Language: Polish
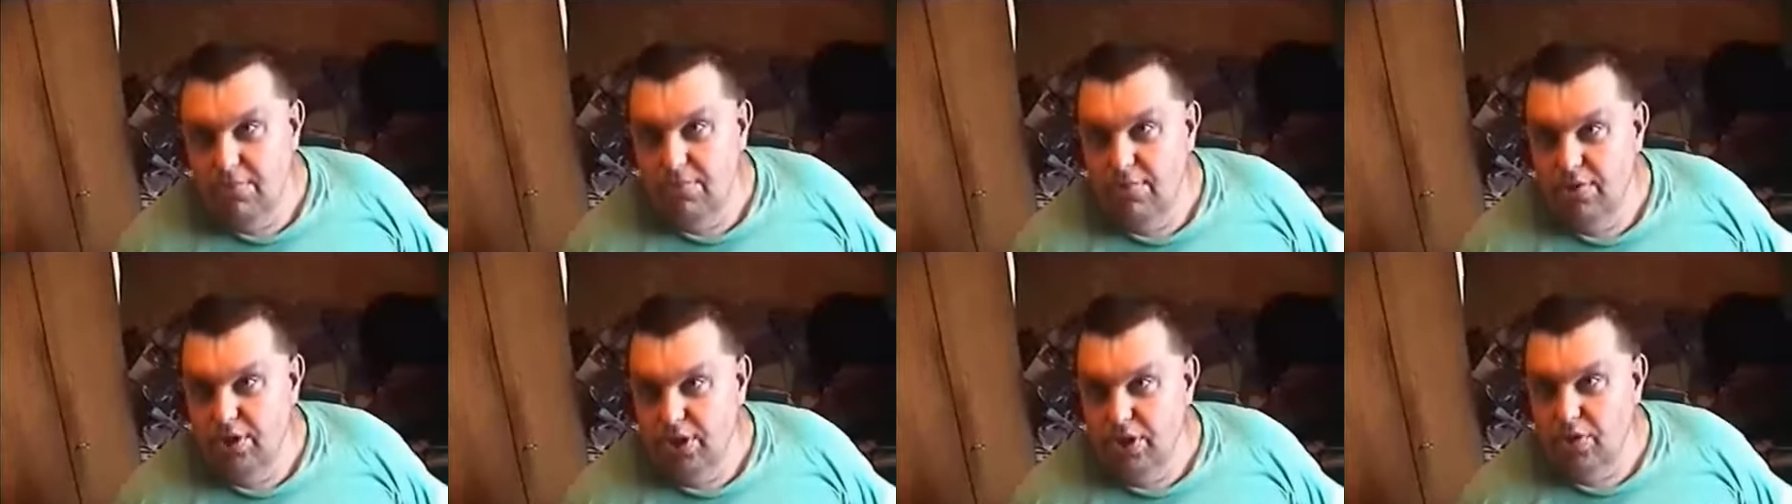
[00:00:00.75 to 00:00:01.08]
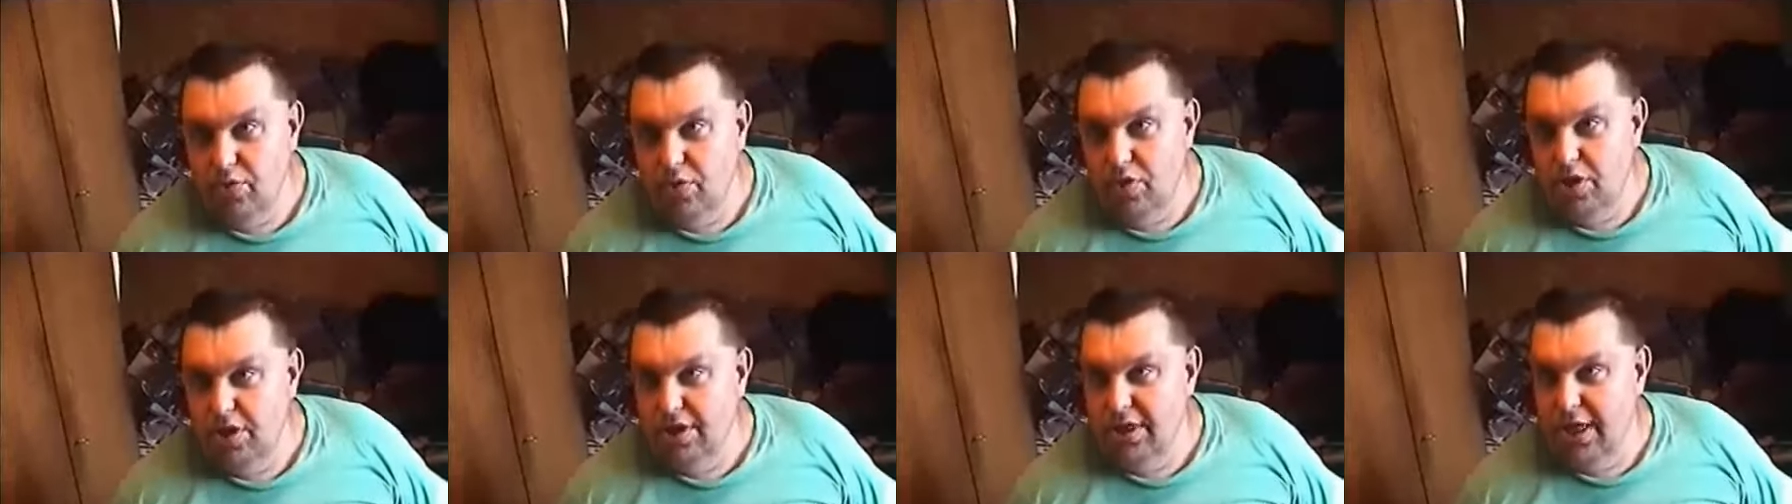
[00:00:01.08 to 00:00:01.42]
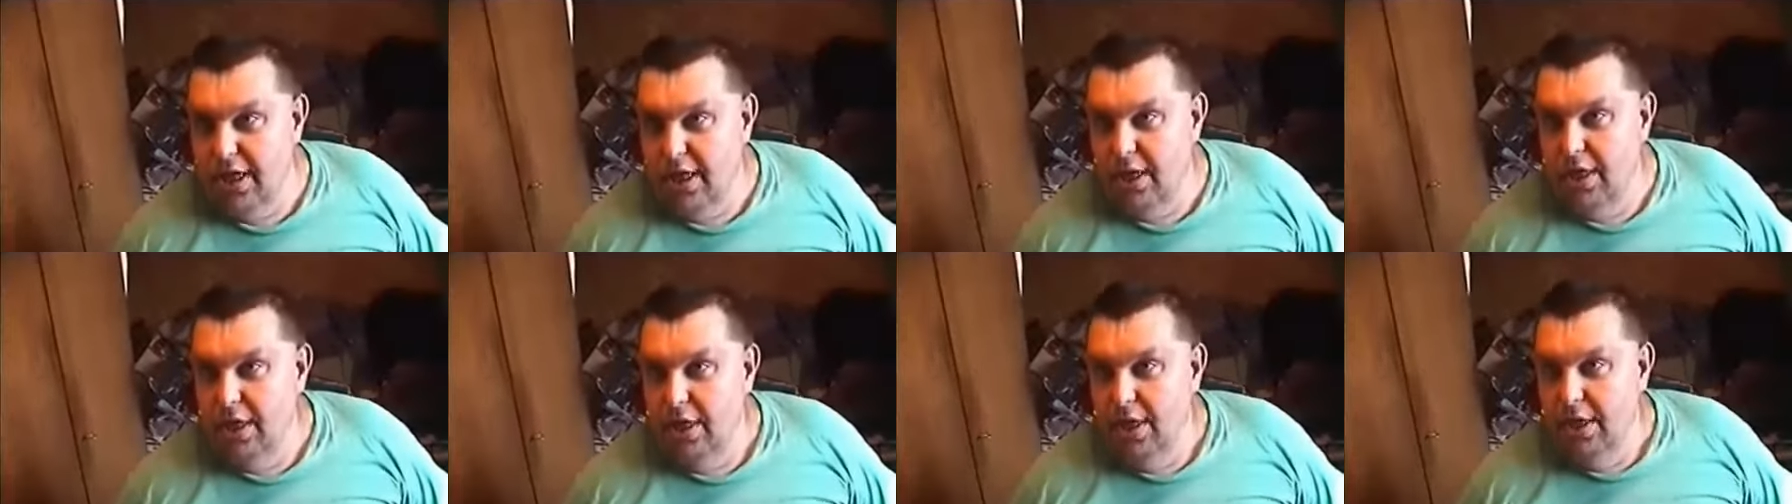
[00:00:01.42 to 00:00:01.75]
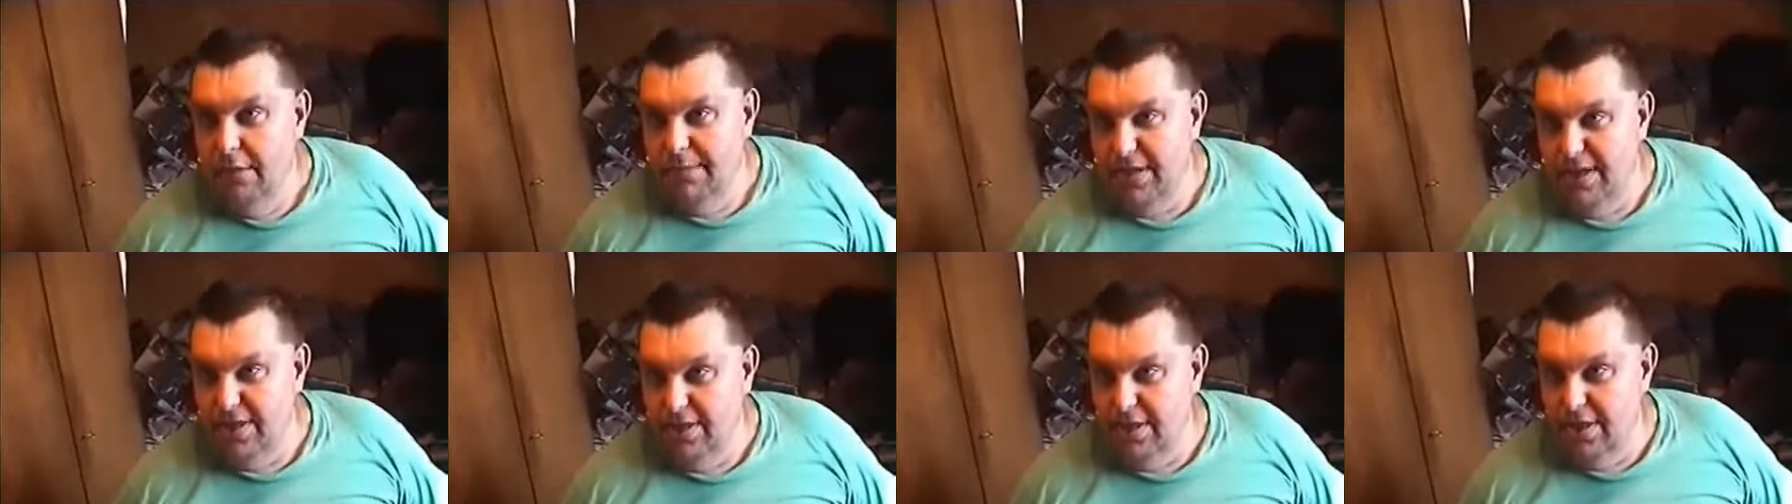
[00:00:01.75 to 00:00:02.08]
Dziękuję za
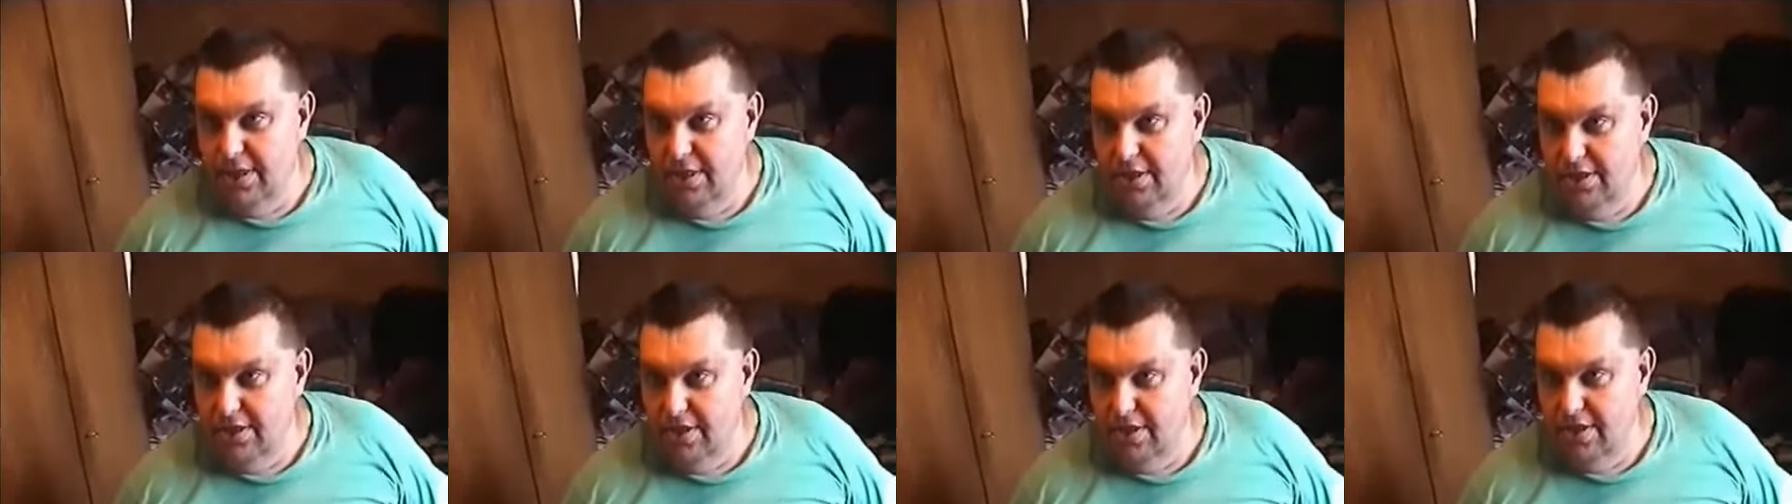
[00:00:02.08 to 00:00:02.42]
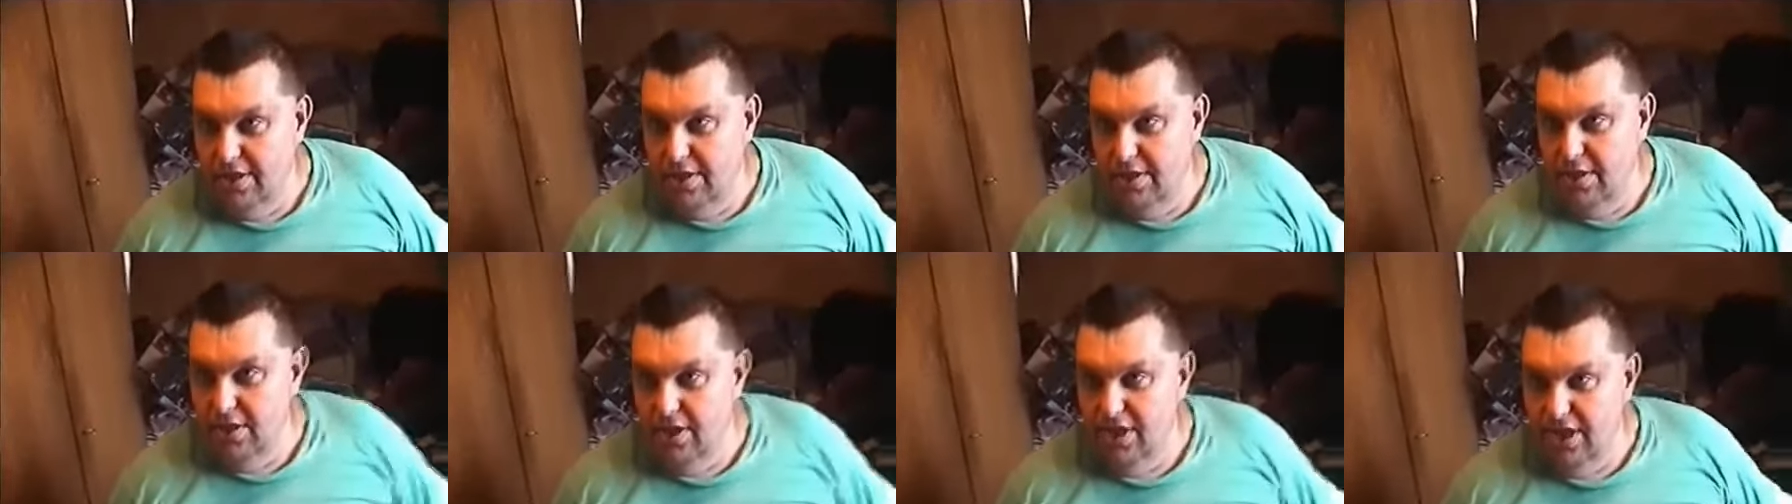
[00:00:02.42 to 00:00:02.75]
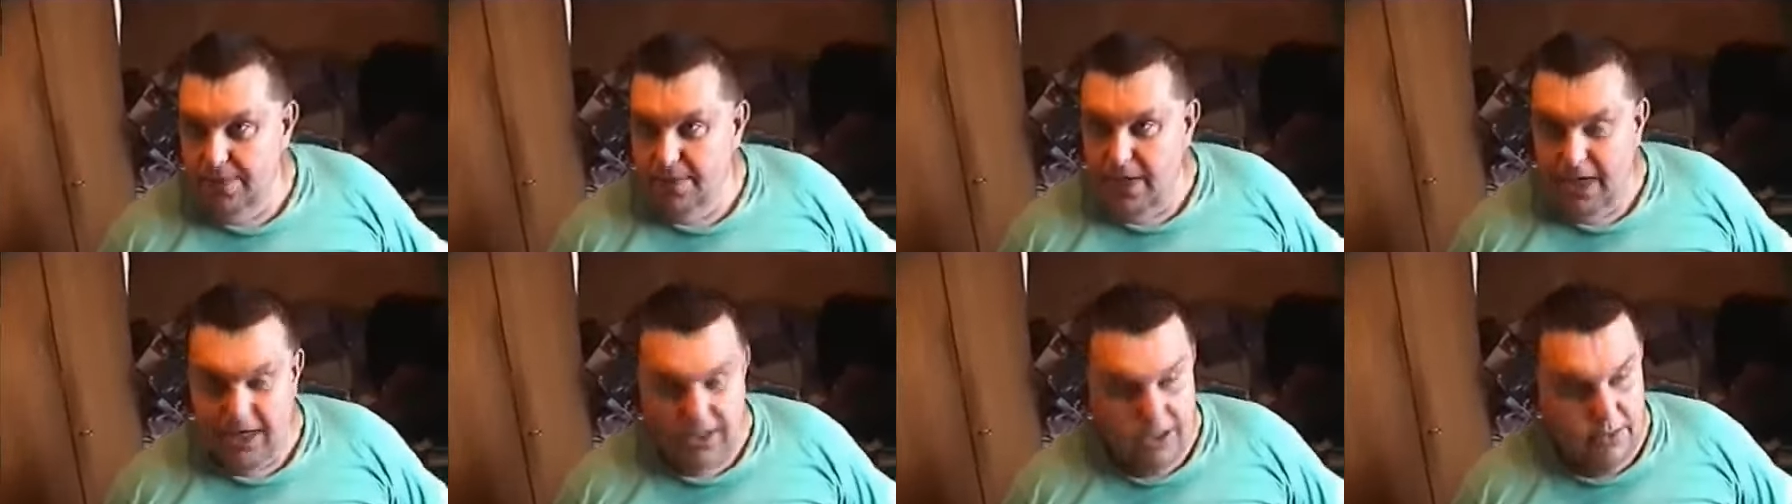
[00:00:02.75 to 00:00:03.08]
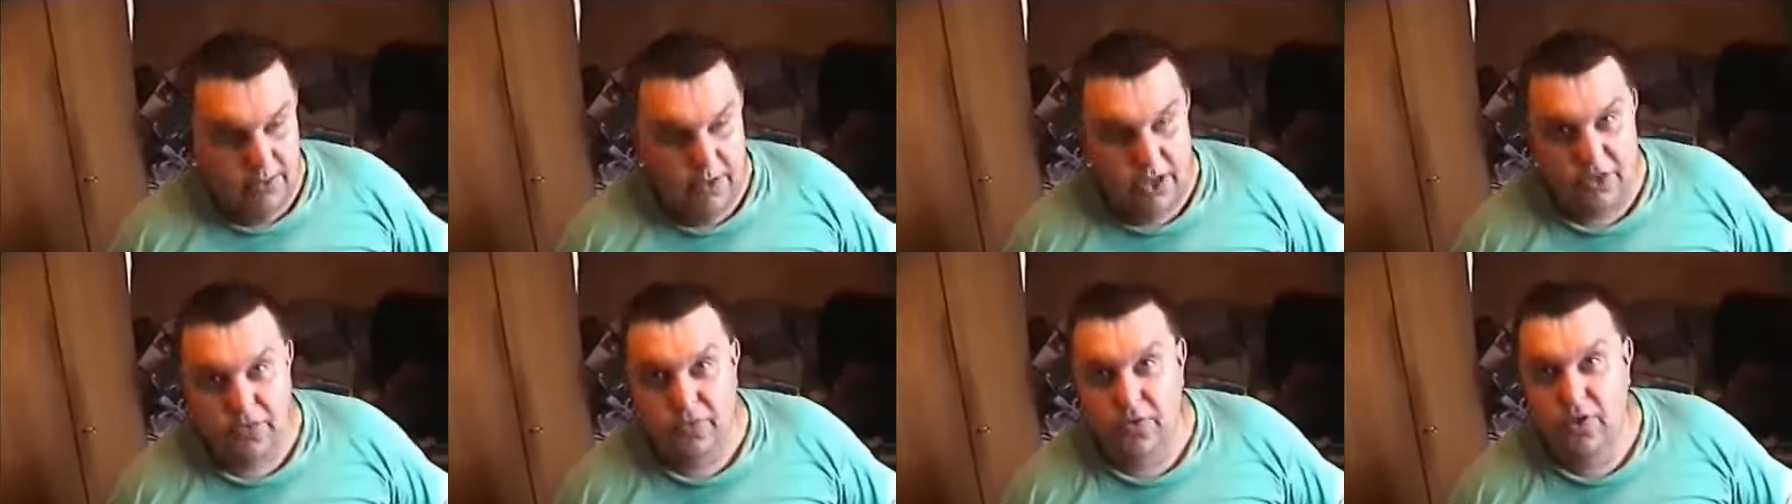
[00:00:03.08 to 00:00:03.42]
prezent i zapraszam
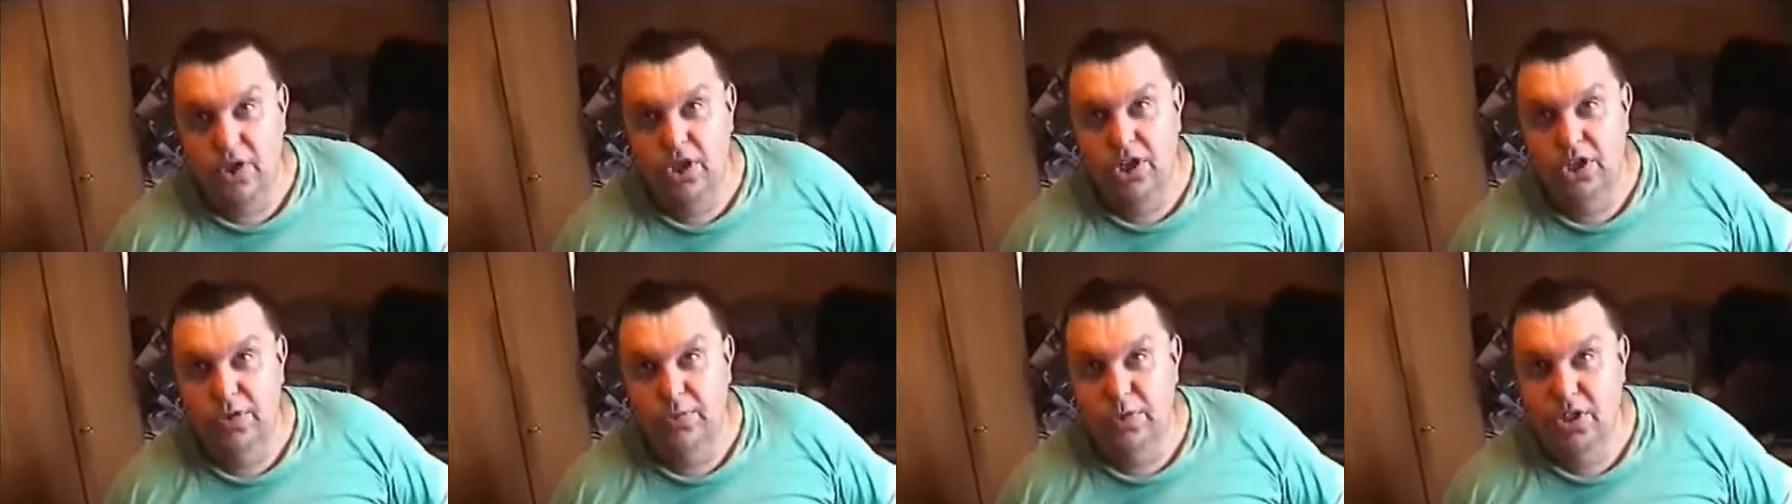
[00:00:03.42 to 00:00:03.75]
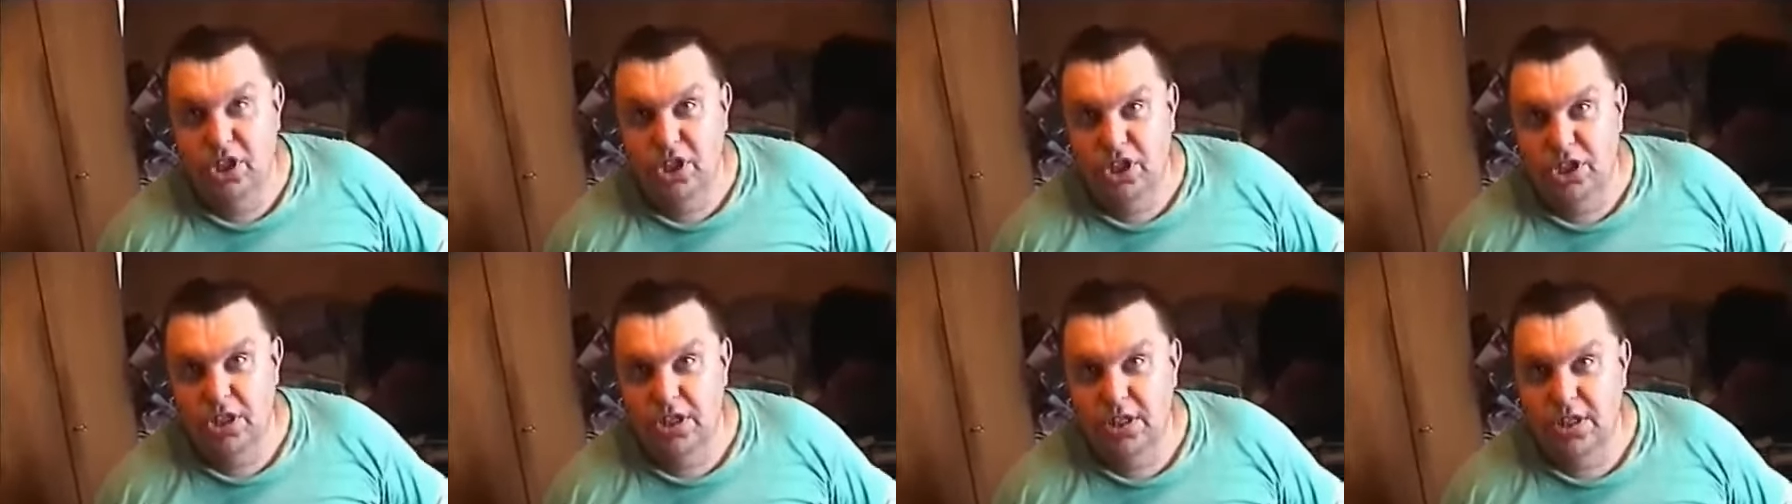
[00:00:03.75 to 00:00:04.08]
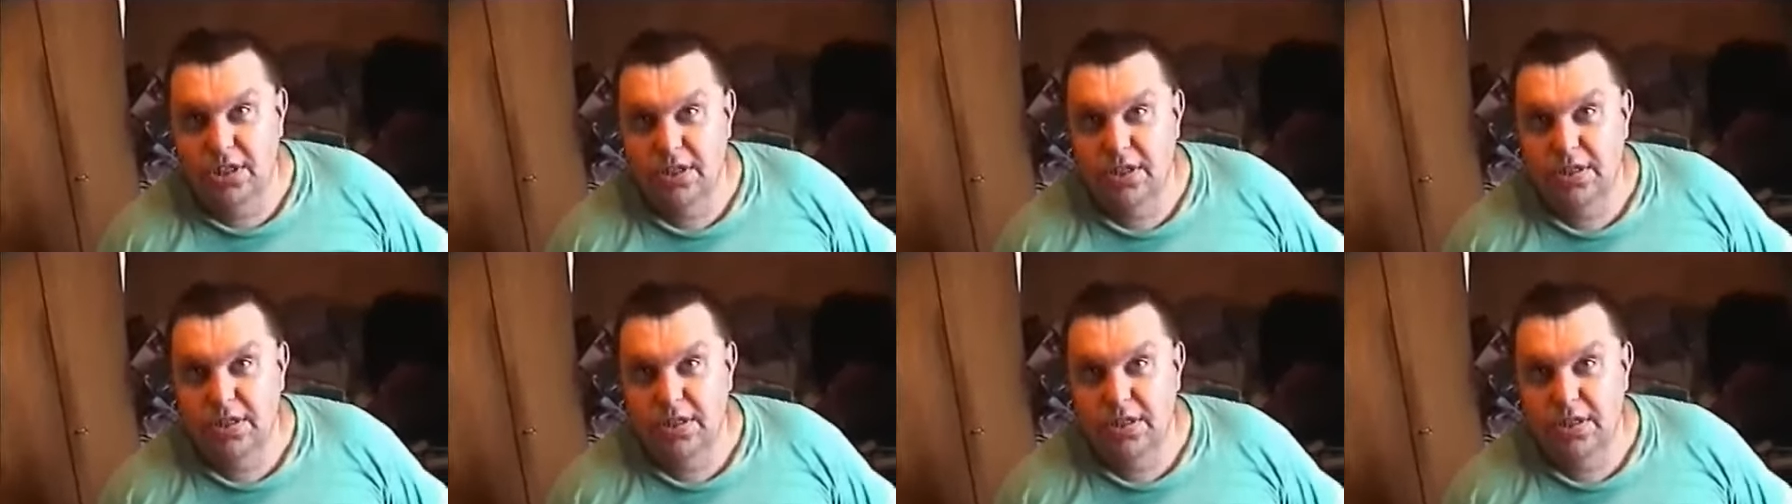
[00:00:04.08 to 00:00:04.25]
na swoje imieniny.